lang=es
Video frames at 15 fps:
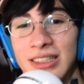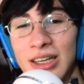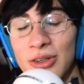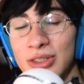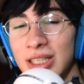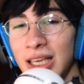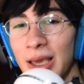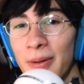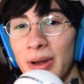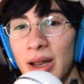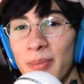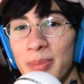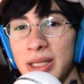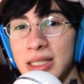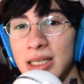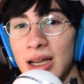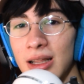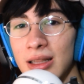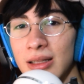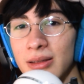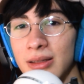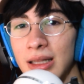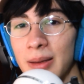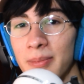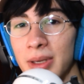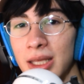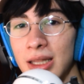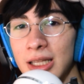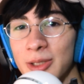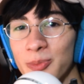Ya no sé qué van a pensar de
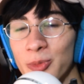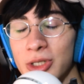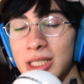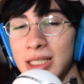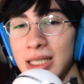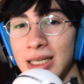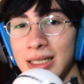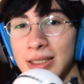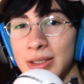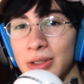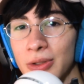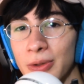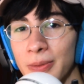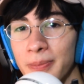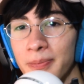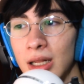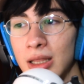mí después de esto.